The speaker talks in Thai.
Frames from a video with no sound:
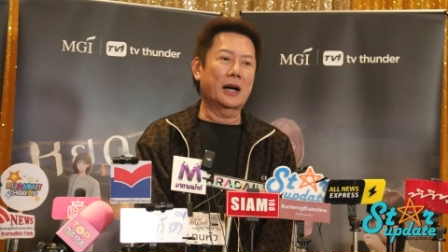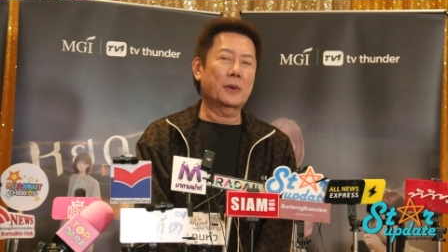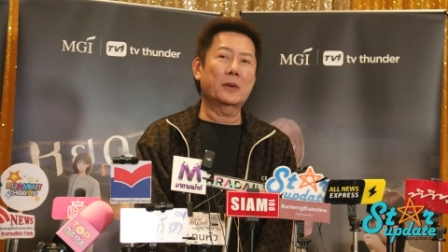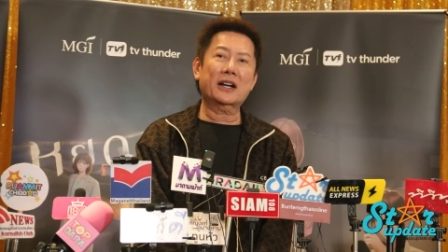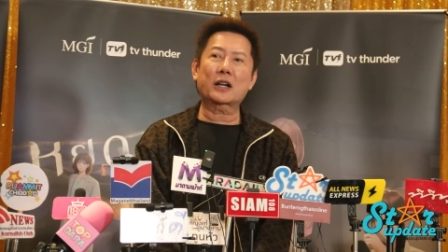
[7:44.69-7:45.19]

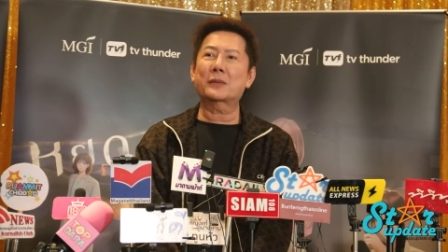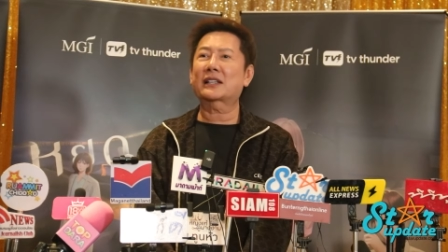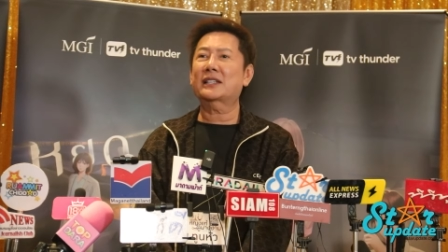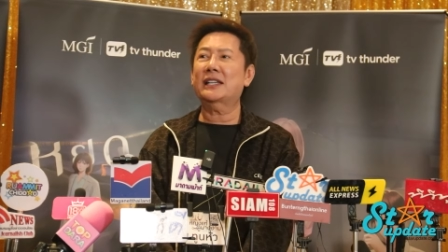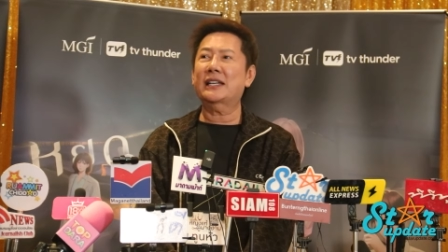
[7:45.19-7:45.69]
เพราะว่าเรามา
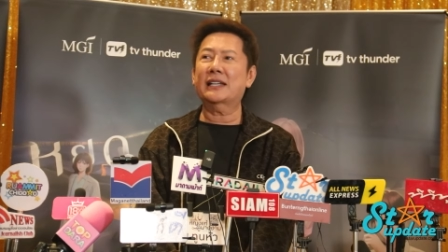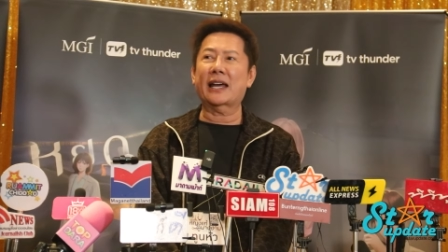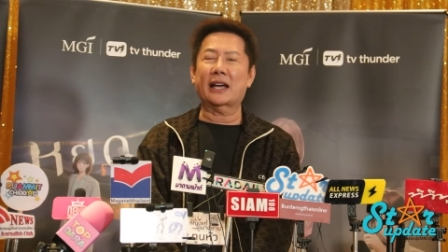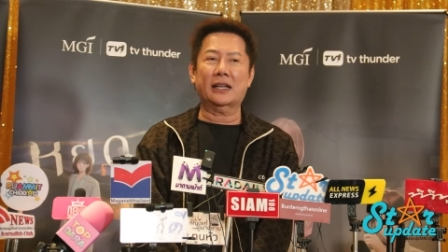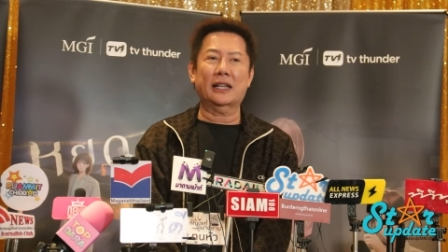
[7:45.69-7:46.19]
ที่นี่
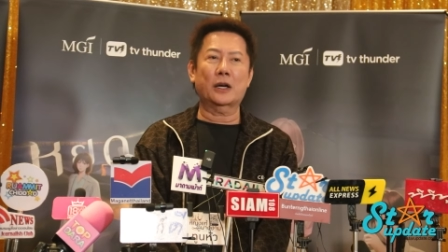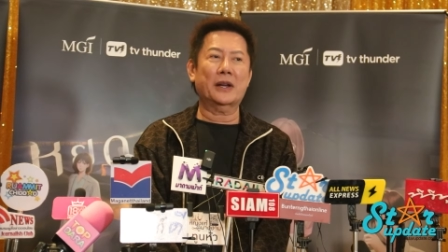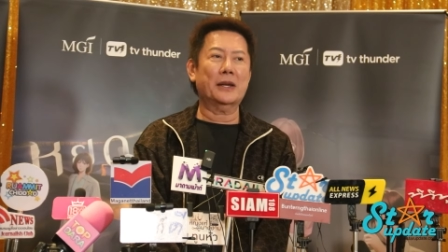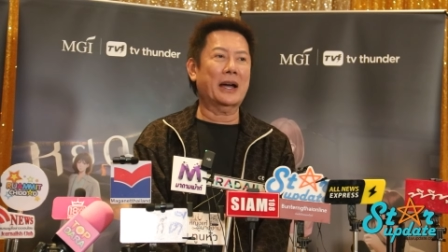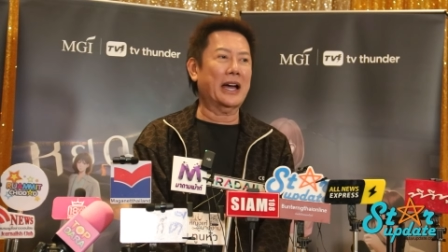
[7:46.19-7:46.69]
เนี่ยเรา
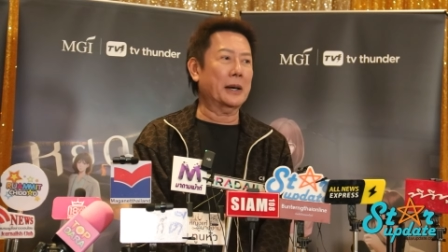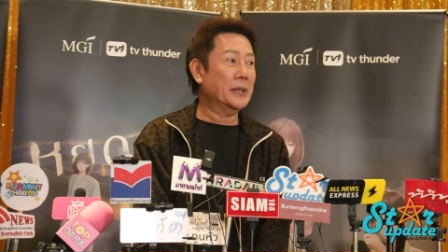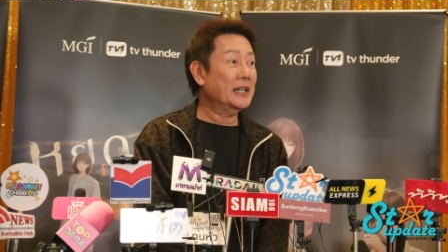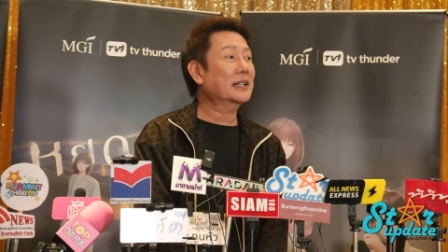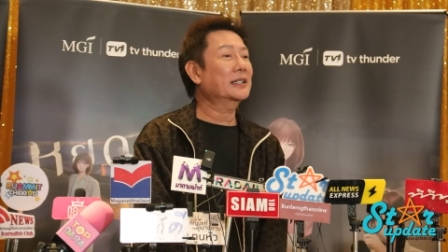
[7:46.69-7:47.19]
ไม่ได้มาหา
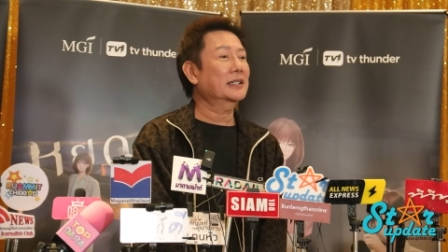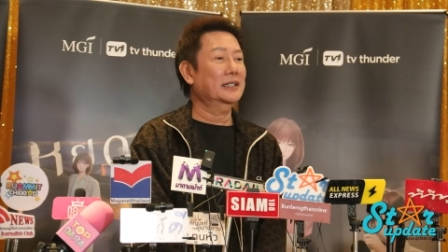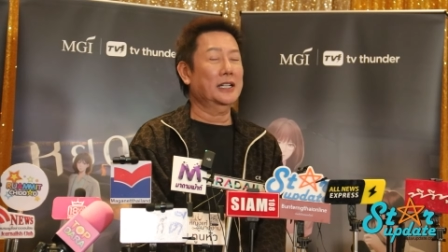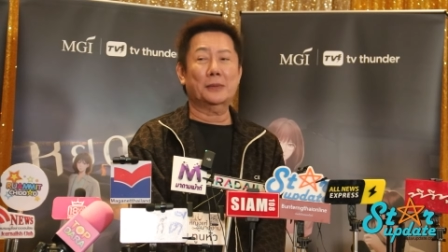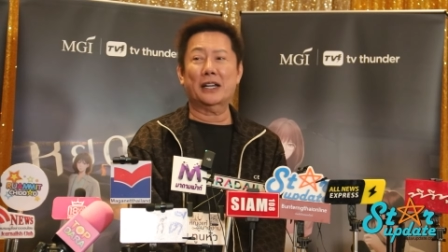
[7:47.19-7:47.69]
เพื่อน
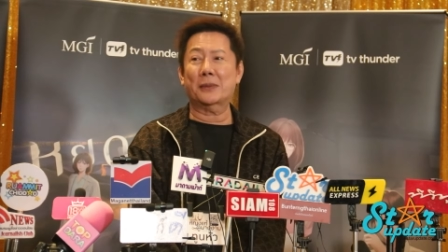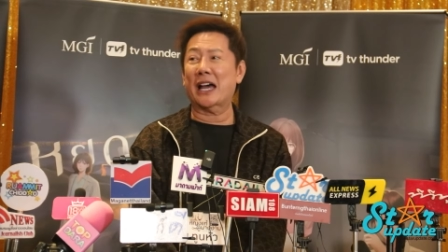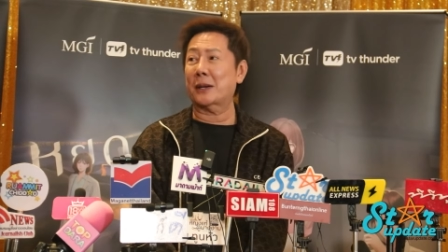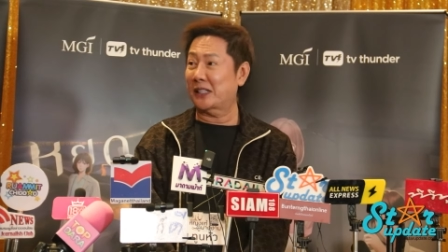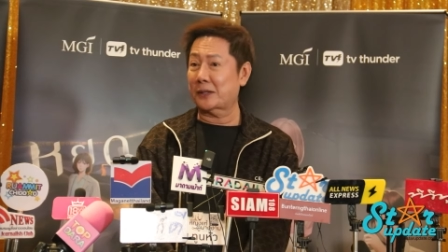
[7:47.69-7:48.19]
เราไม่ได้มา
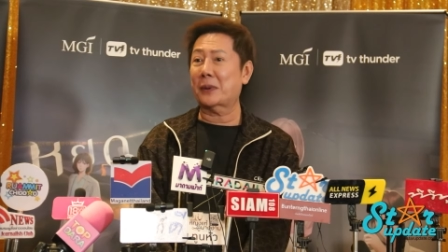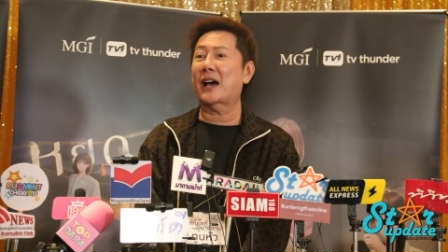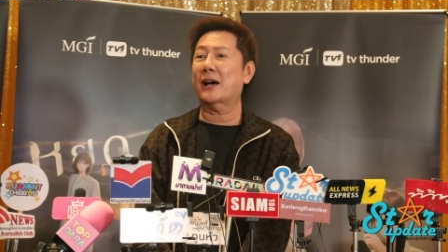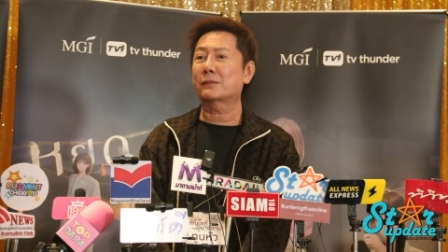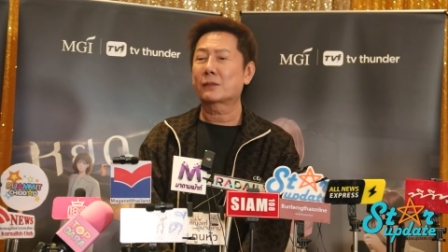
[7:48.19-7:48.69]
หามิตร
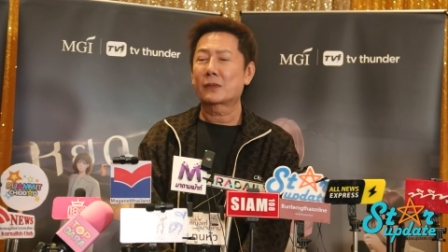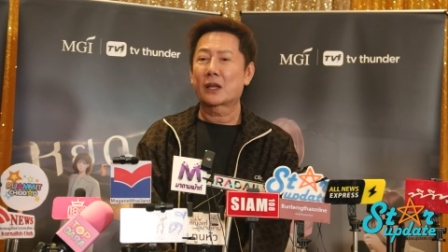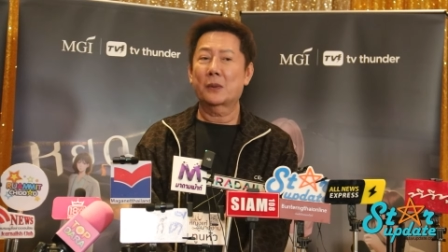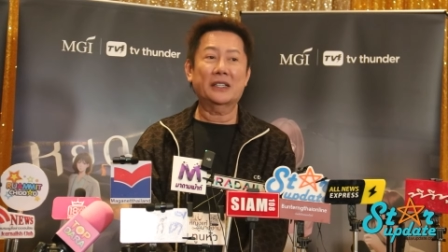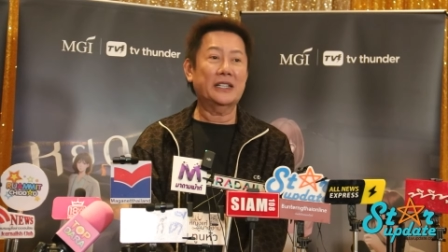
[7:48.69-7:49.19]
ภาพ
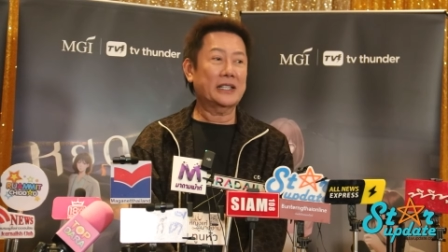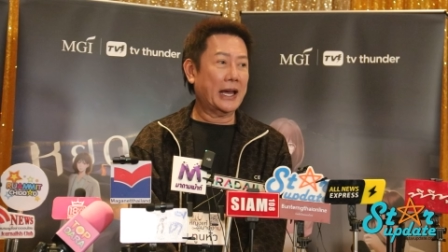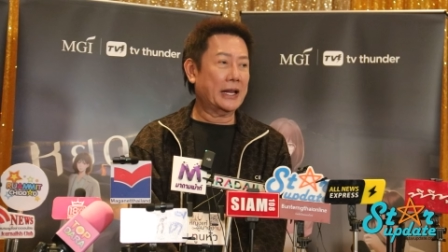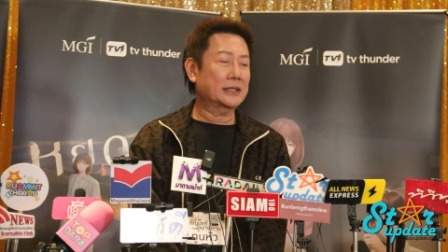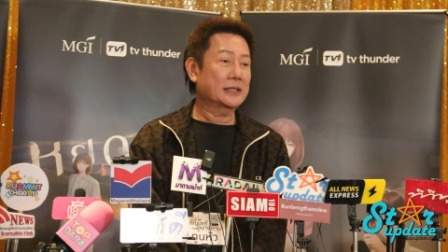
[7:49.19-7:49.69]
เวทีแก
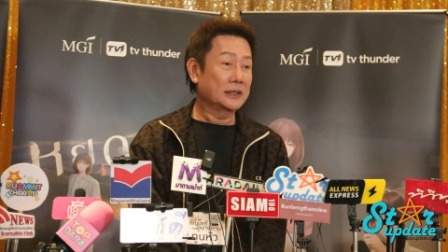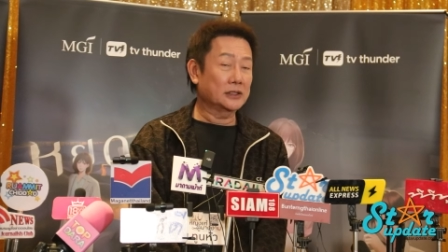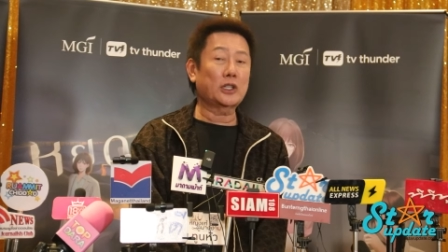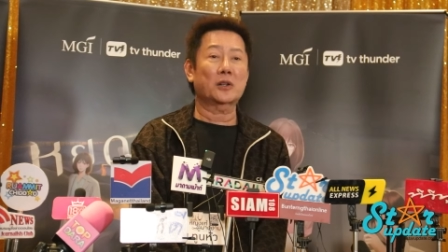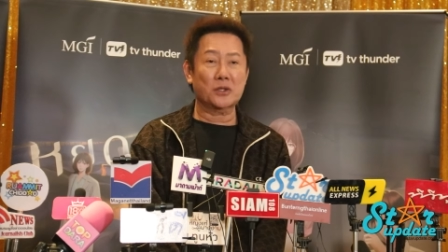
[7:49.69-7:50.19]
นคือ
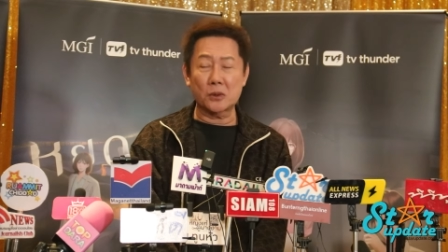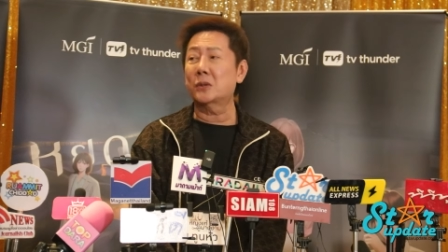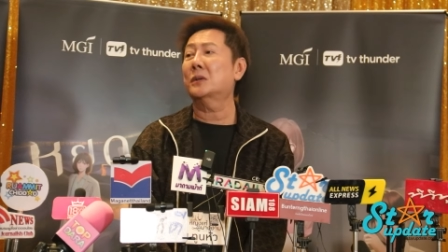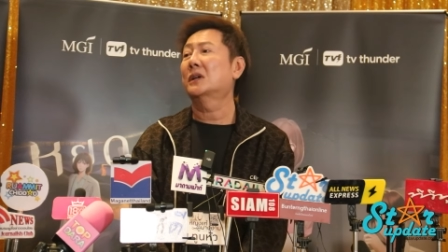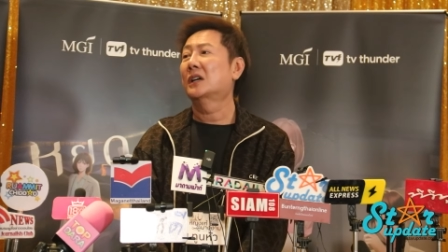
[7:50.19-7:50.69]
ต่อสู้
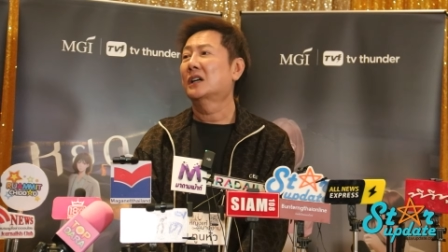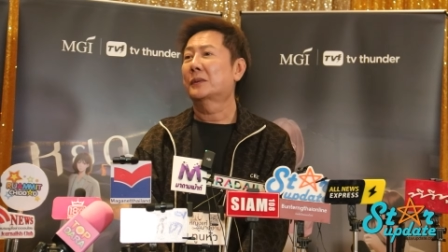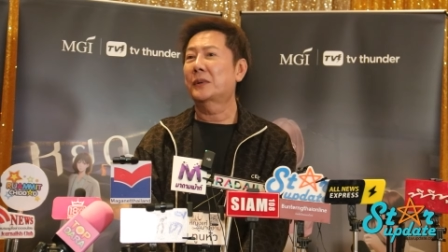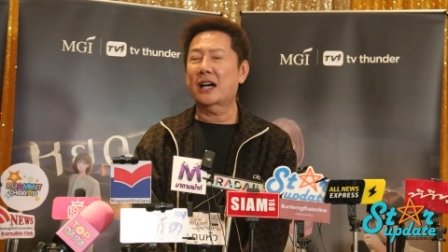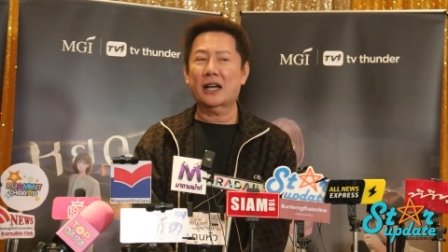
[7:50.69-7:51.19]

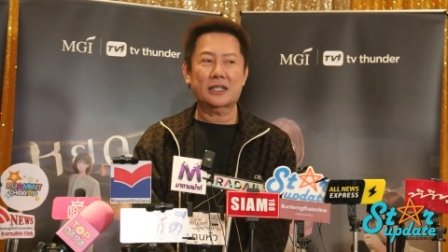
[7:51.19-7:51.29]
เพื่อ